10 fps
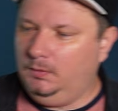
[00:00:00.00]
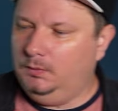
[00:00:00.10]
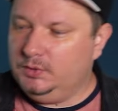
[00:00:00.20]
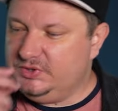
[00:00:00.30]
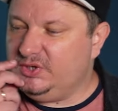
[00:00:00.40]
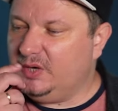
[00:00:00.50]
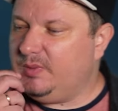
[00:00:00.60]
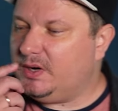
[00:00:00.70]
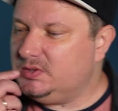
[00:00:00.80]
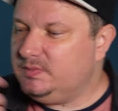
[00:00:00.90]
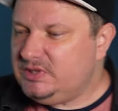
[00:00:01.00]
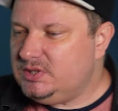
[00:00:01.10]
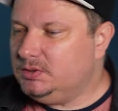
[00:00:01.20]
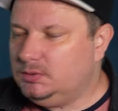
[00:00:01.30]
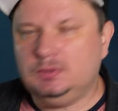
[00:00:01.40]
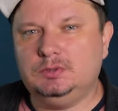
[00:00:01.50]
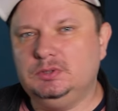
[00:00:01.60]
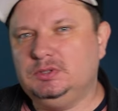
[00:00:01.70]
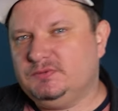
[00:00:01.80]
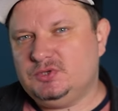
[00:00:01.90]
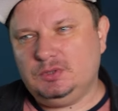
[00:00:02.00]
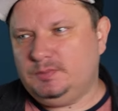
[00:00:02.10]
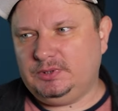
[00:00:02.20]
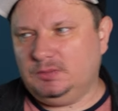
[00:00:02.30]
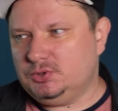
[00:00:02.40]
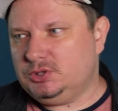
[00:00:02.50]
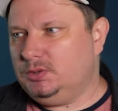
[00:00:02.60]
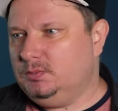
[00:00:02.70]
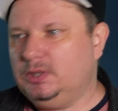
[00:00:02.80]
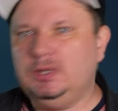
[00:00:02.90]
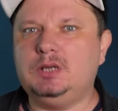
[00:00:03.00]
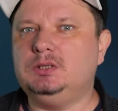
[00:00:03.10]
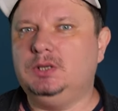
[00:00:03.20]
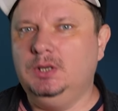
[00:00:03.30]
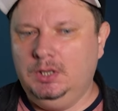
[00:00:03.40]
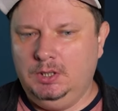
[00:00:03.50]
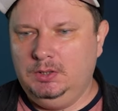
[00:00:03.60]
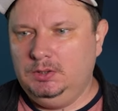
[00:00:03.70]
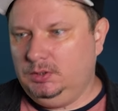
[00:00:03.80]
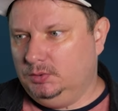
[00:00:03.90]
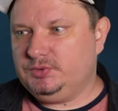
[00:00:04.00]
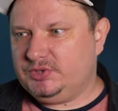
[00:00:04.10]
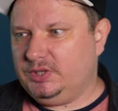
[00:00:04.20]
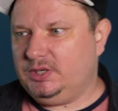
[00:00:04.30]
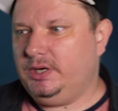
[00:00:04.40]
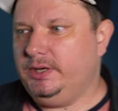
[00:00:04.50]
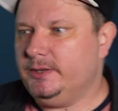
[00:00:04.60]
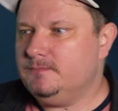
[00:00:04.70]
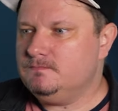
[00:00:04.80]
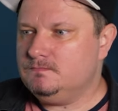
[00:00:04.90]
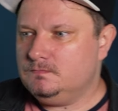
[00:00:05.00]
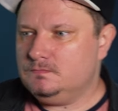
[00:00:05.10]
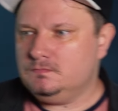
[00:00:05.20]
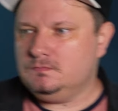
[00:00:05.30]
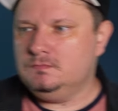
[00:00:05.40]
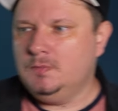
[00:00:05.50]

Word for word: Но если так поразмыслить, то это все потому, что у Макларена гнутся крылья. Угу.